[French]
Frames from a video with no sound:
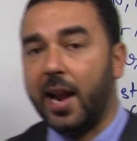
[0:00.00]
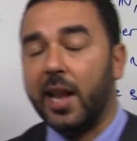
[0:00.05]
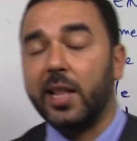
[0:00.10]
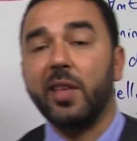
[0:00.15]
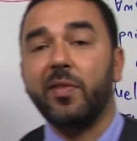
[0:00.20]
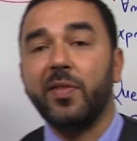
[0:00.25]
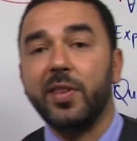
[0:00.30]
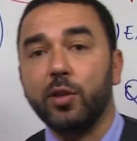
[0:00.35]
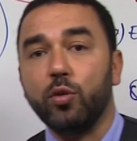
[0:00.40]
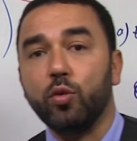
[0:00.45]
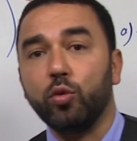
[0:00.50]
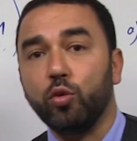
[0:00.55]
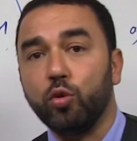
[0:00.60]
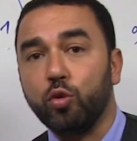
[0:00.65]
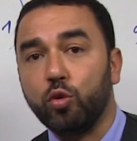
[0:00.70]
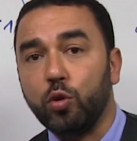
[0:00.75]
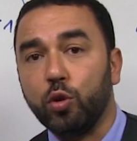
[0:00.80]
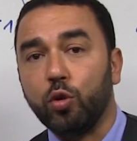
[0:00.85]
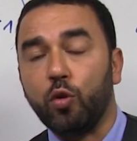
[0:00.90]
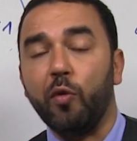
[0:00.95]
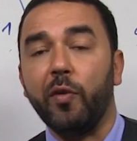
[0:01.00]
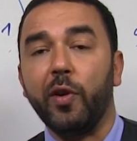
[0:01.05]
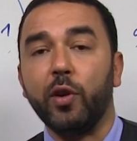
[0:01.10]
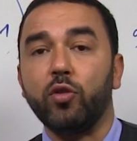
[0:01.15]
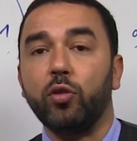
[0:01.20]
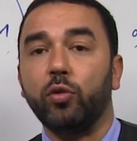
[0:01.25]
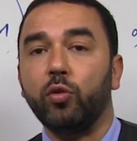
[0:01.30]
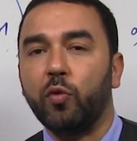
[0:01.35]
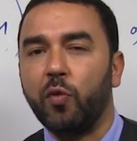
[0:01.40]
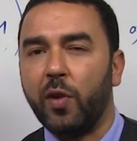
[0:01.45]
la définition d'une suite
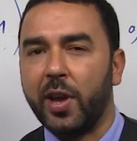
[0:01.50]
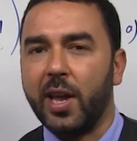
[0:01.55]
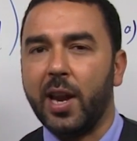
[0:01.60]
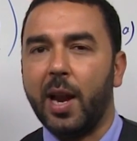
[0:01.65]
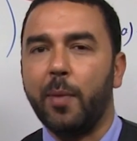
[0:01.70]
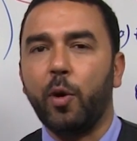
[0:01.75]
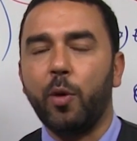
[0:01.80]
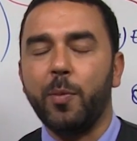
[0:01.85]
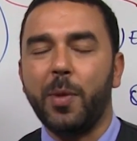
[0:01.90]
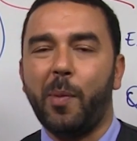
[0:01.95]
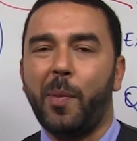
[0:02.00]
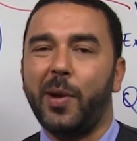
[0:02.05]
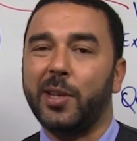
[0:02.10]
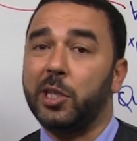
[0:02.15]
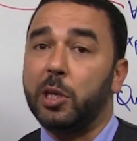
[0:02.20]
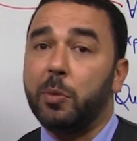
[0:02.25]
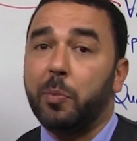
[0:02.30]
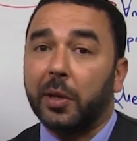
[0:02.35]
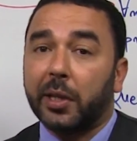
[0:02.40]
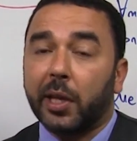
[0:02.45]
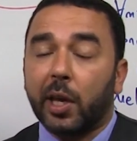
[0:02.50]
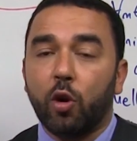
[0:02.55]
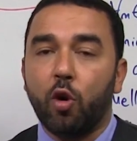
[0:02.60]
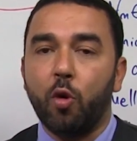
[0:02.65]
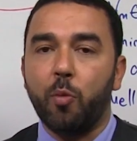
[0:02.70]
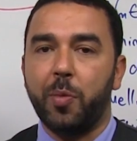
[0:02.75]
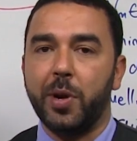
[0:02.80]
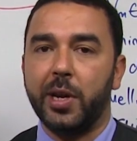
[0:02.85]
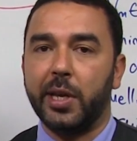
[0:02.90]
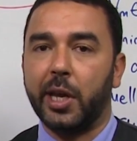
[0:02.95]
convergente. Donc vous voyez la première partie, pas très
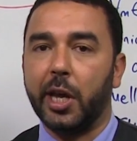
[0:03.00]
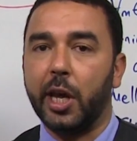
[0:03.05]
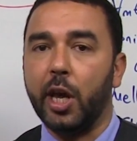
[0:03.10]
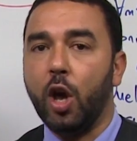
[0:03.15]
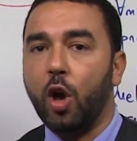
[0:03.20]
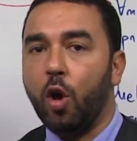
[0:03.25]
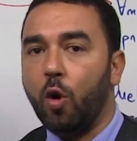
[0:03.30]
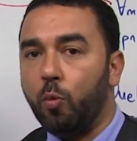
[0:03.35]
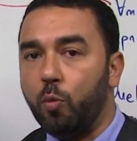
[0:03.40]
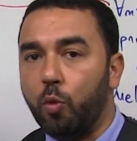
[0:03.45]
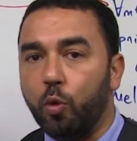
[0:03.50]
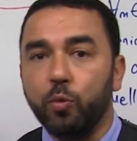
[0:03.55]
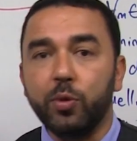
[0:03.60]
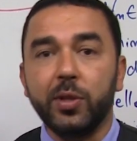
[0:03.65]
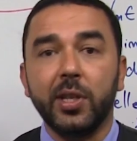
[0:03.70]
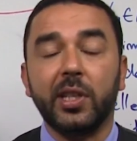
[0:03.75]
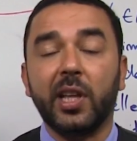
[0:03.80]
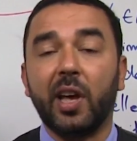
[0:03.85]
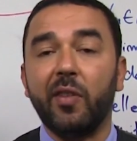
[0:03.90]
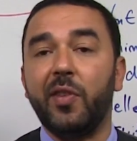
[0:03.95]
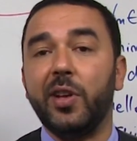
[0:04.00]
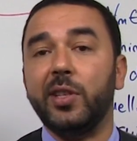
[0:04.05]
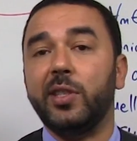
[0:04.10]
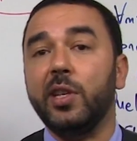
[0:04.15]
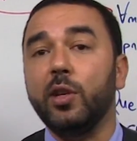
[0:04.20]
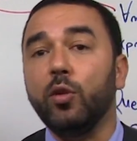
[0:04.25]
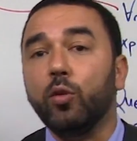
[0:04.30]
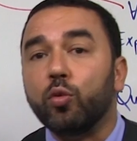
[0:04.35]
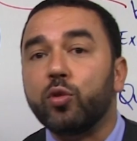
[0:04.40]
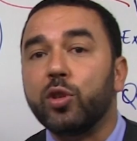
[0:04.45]
compliquée, boum, c'est très
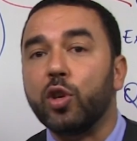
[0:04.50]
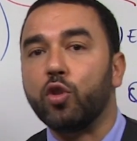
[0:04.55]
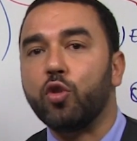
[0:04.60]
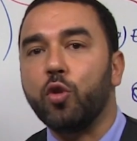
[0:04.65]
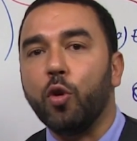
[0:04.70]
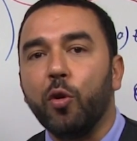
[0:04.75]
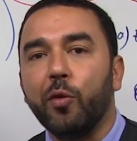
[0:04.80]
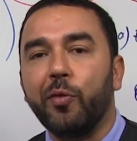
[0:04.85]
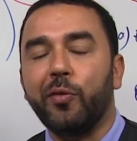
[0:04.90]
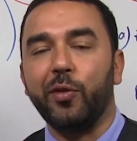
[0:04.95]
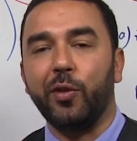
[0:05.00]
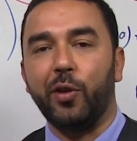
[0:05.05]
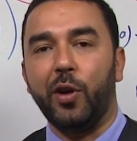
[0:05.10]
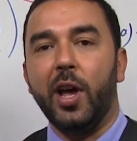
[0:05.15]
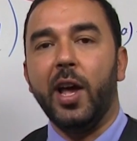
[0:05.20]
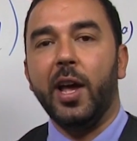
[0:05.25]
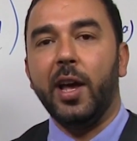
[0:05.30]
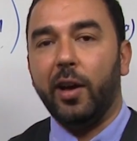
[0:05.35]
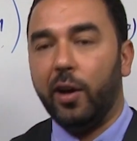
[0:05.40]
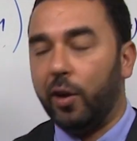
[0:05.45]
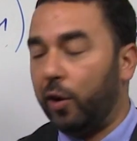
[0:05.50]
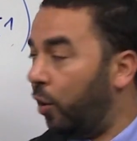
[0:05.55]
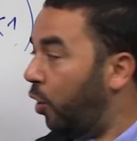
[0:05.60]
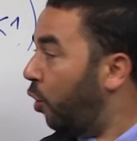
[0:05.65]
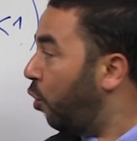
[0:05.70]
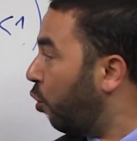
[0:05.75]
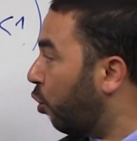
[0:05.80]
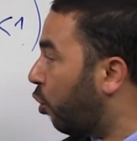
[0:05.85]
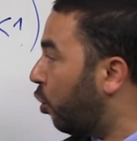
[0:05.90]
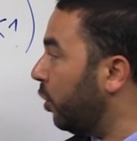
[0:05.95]
facile, on s'échauffe, euh,
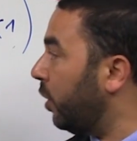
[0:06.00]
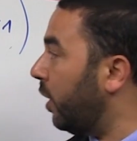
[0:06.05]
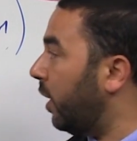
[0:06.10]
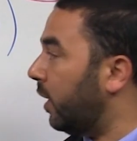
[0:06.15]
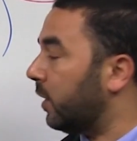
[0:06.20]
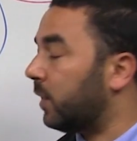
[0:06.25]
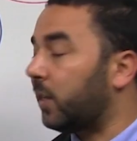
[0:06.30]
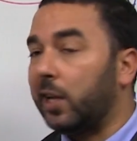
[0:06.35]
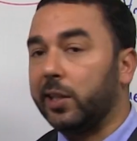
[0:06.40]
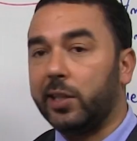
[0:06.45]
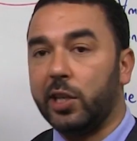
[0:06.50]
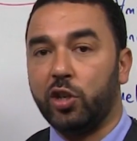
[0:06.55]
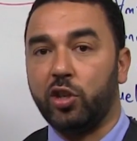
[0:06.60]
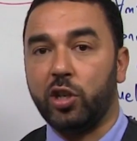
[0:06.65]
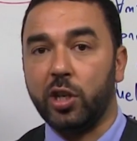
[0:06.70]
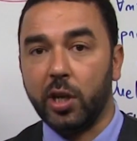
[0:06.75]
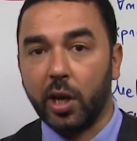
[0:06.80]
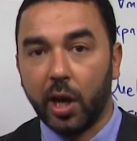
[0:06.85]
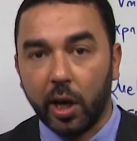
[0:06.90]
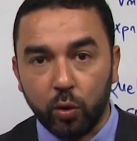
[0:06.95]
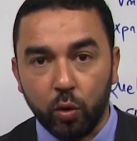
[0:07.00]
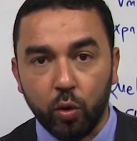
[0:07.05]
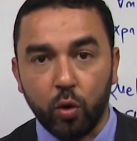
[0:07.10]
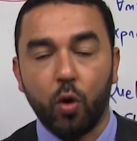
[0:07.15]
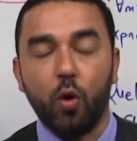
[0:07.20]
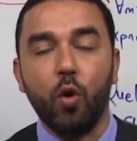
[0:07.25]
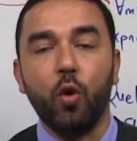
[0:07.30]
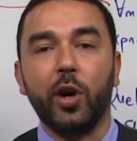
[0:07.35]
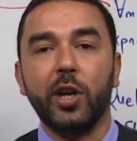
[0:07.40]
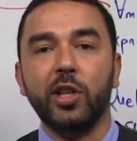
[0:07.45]
on connaît la stratégie et
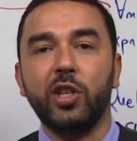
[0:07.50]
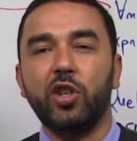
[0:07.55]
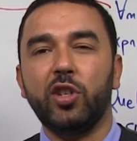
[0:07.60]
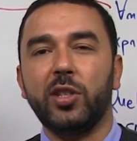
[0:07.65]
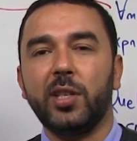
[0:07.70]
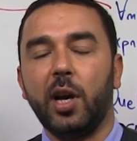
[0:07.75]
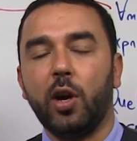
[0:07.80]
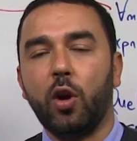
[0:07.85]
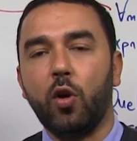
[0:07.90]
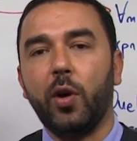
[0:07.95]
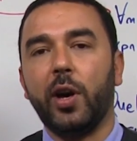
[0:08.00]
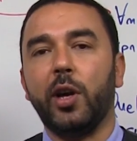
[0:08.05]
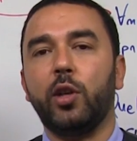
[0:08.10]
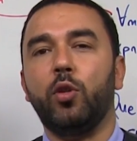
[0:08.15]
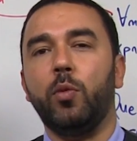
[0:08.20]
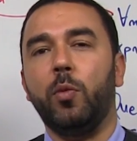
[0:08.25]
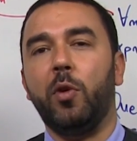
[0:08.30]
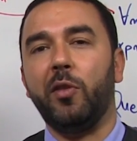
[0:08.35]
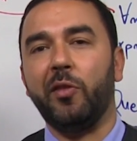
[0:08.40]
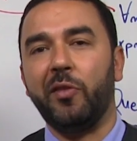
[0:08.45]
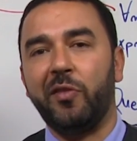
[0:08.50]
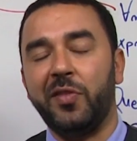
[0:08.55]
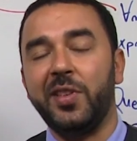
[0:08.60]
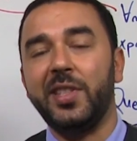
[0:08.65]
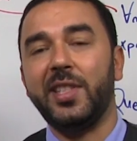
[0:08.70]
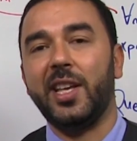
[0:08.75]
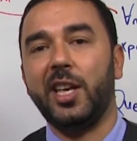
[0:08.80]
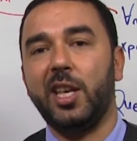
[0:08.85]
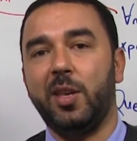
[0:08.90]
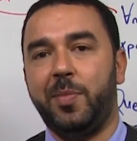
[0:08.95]
donc on rédige ça correctement,
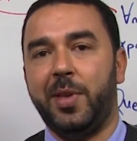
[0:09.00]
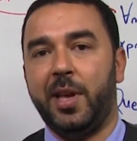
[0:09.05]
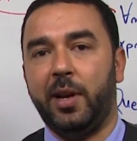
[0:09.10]
vite et